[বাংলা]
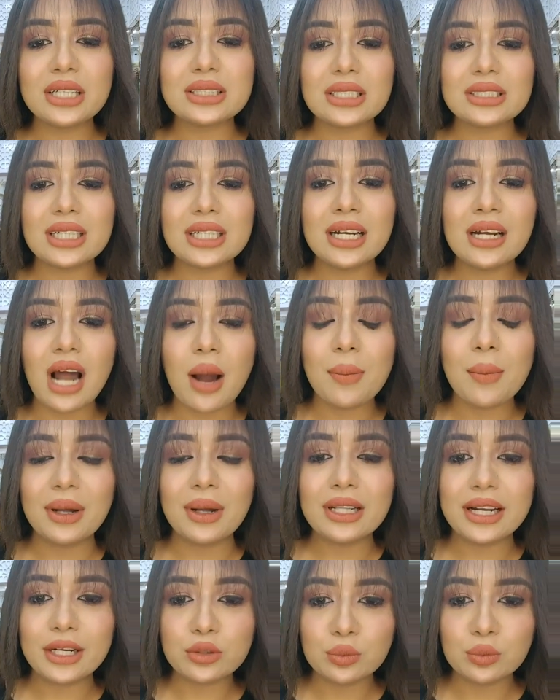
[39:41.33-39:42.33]
আসতে চান
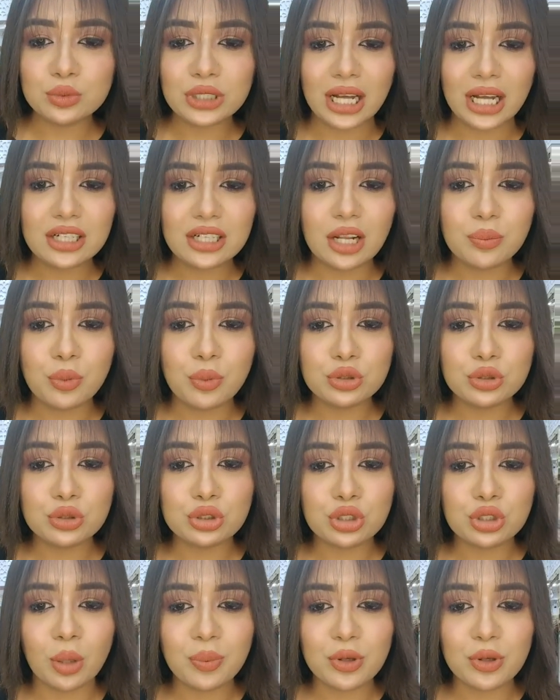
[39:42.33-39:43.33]
আমাদের একদম চাঁদ রাত
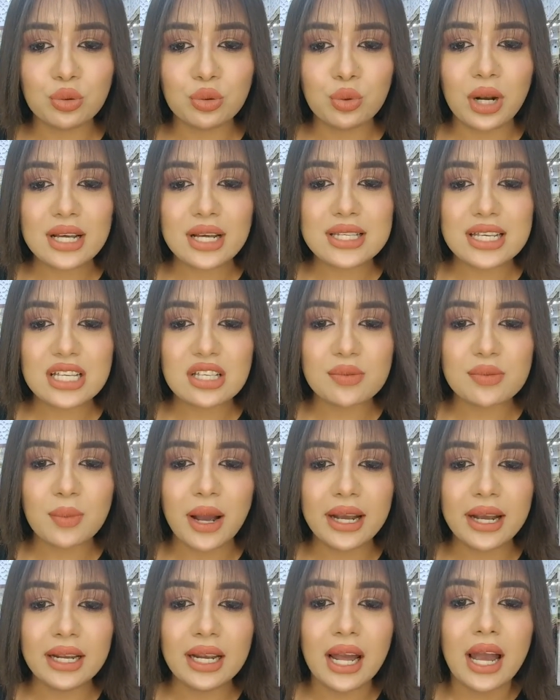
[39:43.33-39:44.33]
পর্যন্ত সবকিছু খোলা আছে
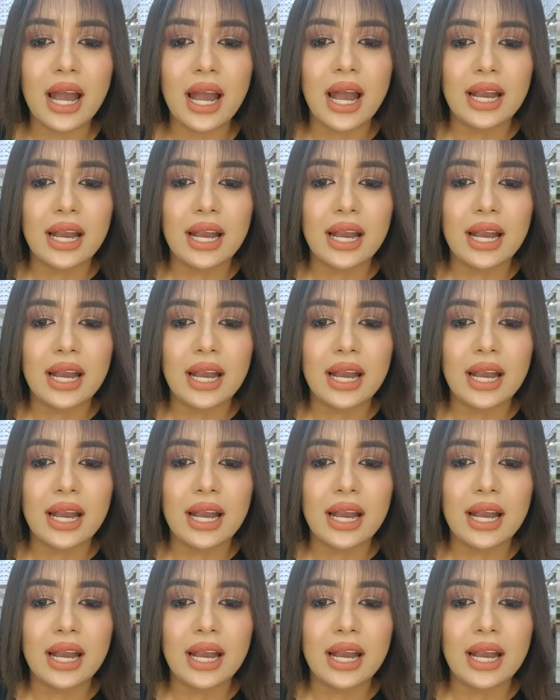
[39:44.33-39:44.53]
ইসমাইল